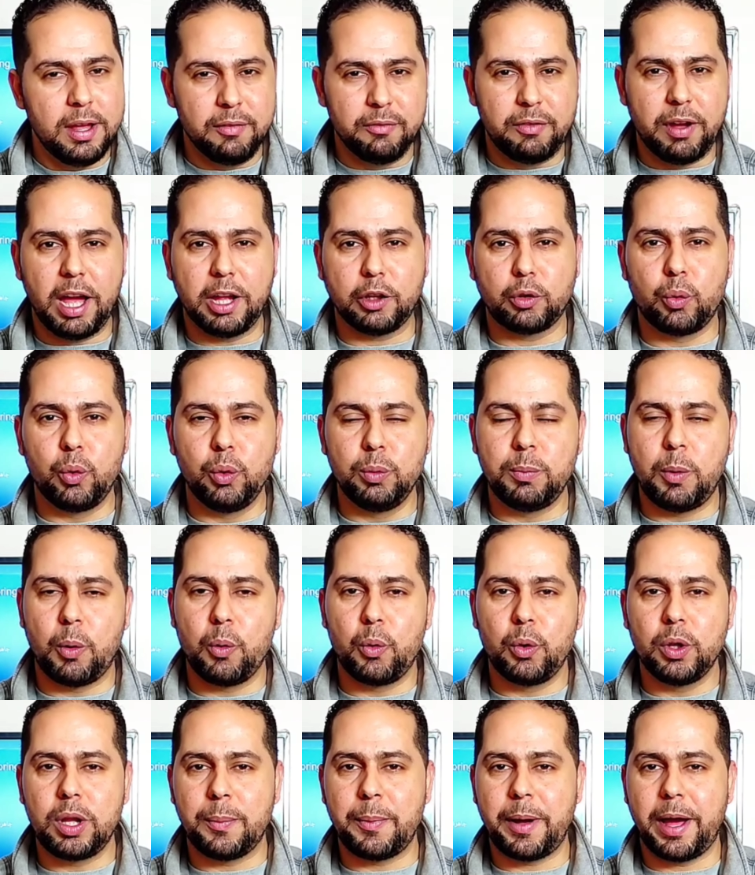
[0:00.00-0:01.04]
فهتكون
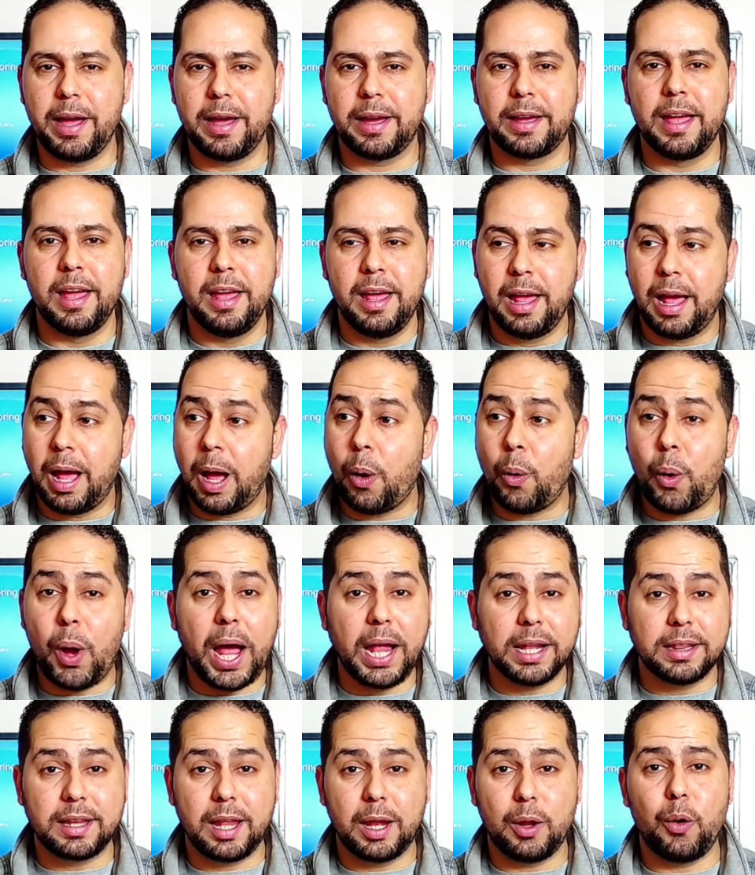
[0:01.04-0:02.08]
موجوده معاك او
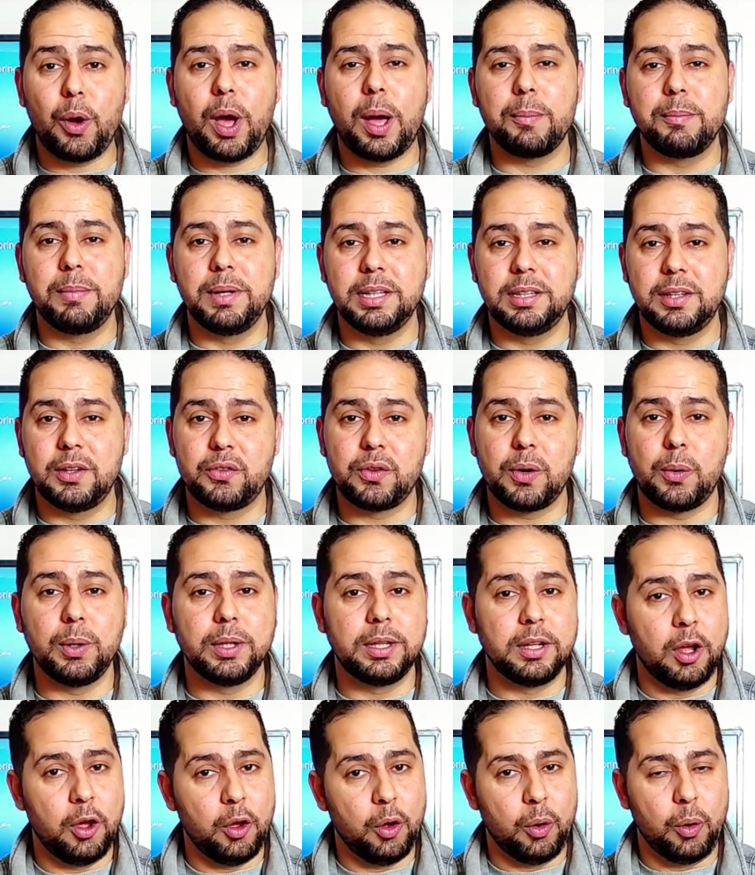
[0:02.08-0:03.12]
حتى لو حبيت
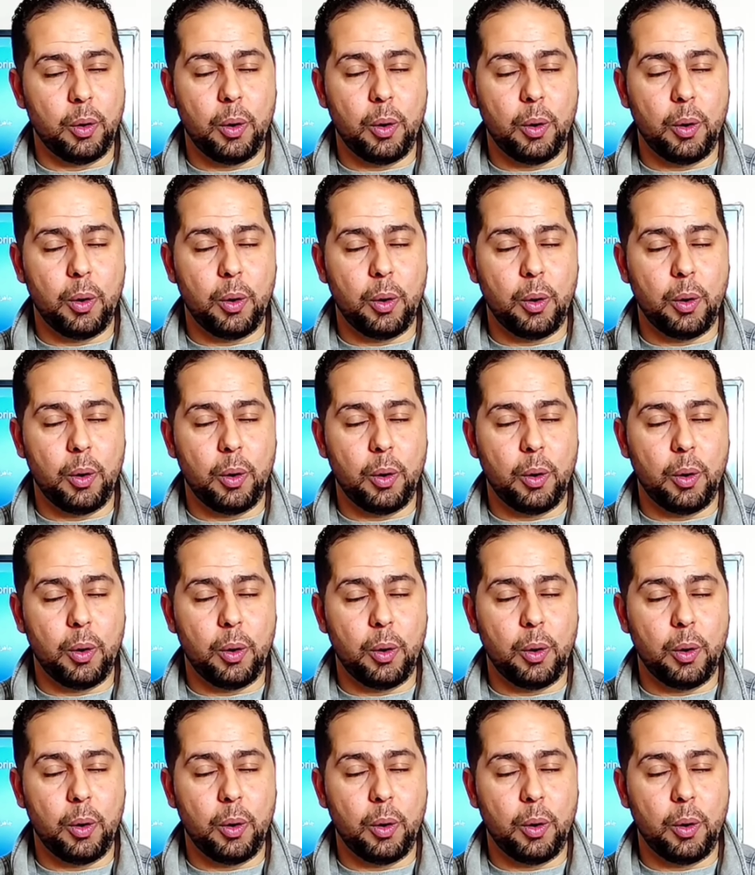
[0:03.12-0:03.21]
تزود